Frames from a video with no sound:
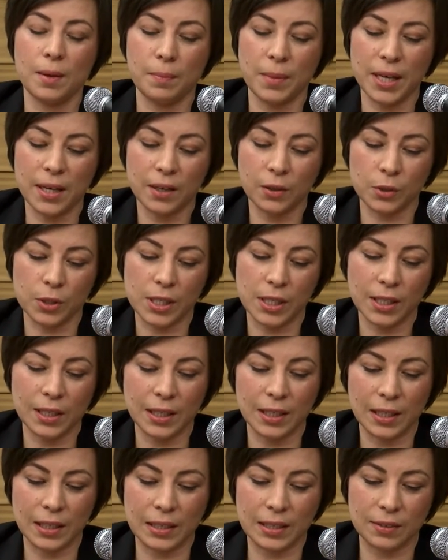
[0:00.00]
Mais on sait
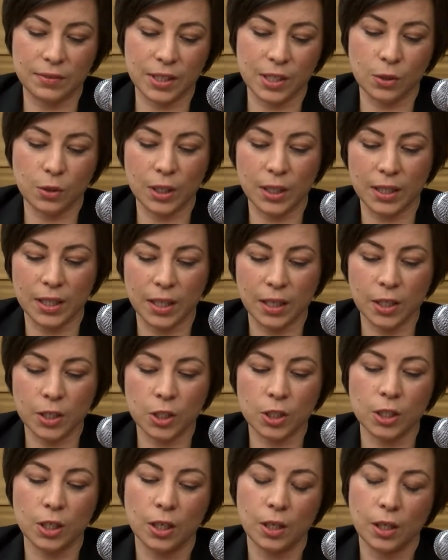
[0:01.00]
que la division des
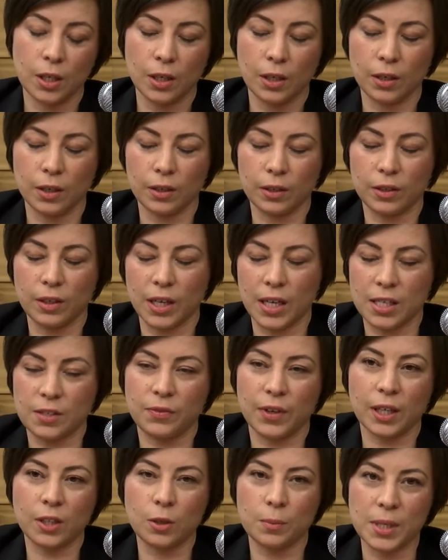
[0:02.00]
tâches euh, dans la
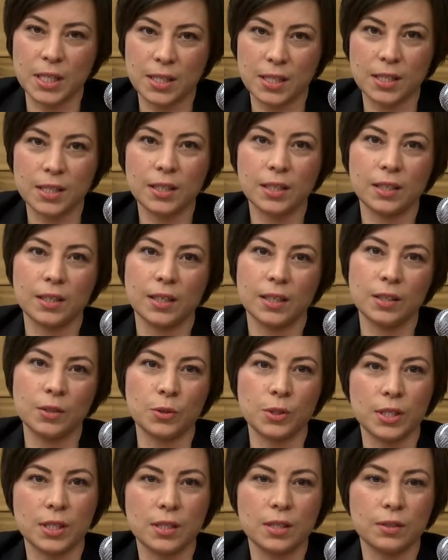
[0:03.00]
sphère domestique est
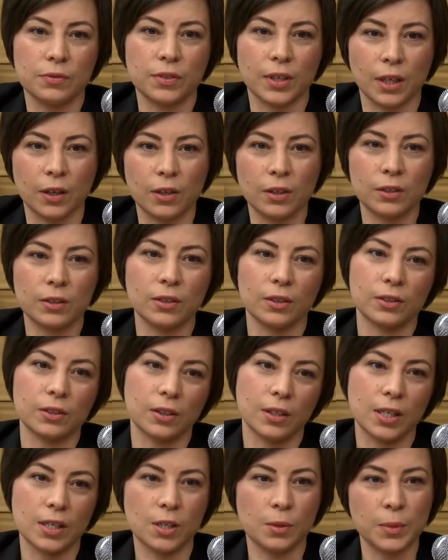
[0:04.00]
aussi différente
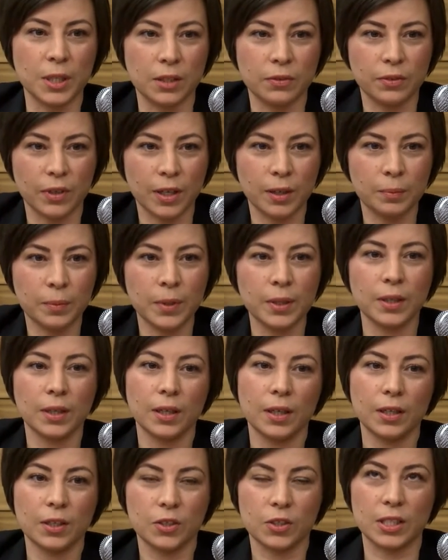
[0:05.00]
entre les hommes et les femmes.
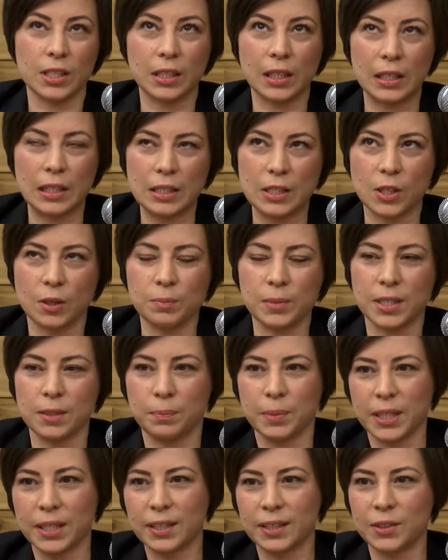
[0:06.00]
Je veux dire, l'exemple
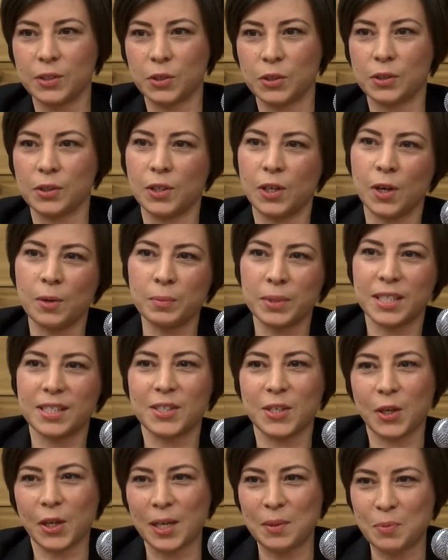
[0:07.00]
typique de l'homme qui
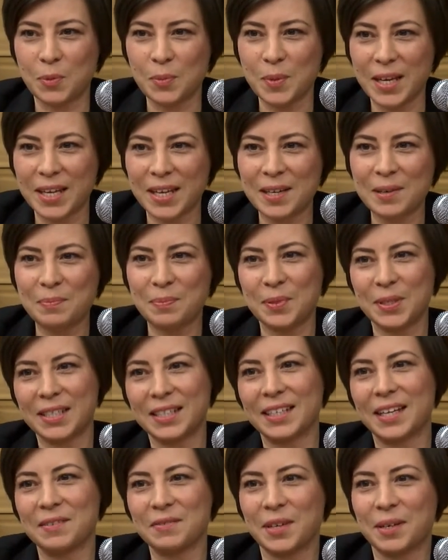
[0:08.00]
sort les poubelles,
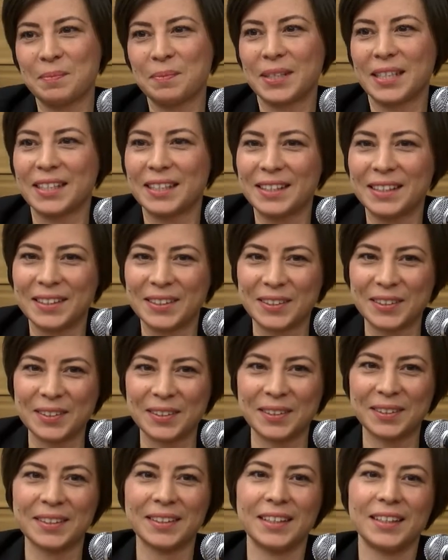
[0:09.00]
puis la femme qui, euh,
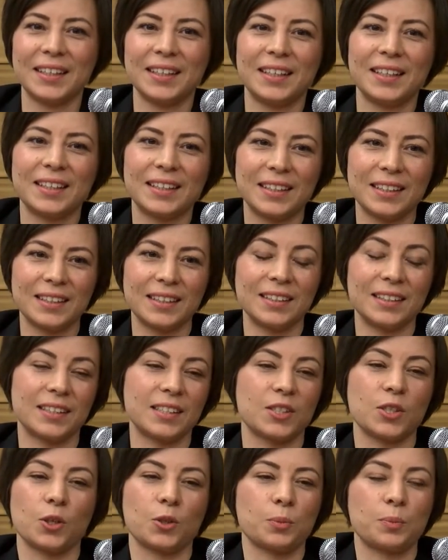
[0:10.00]

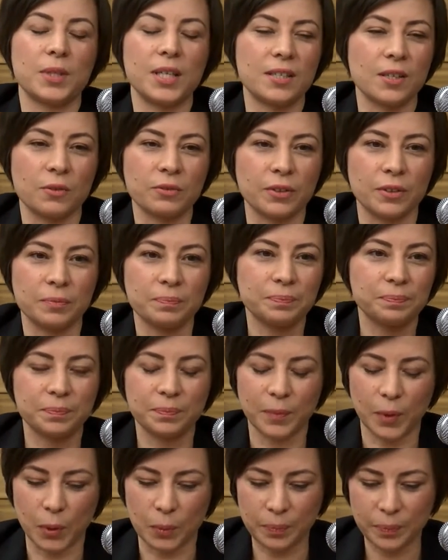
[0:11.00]
s'occupe des enfants.
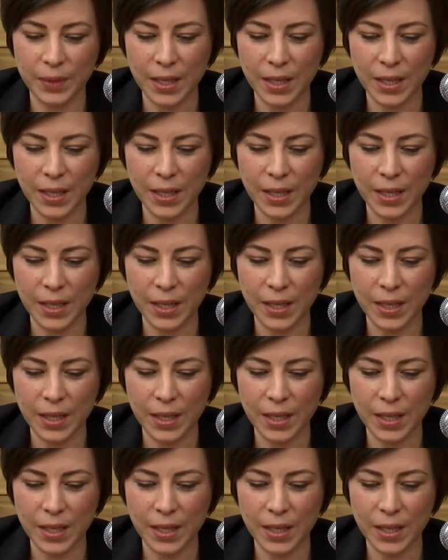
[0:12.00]
Bon.